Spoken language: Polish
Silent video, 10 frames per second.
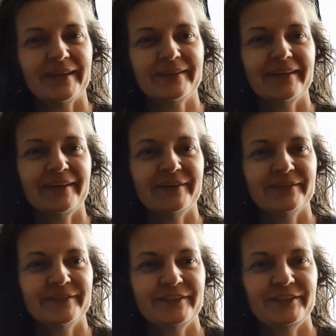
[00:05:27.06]

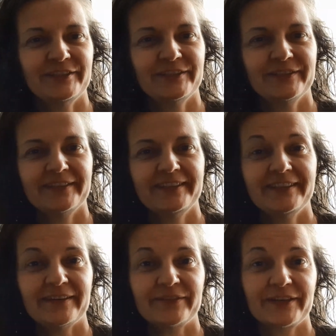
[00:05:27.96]
Pięknego dziś i
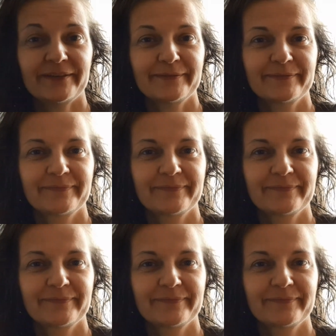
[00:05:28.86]
zawsze.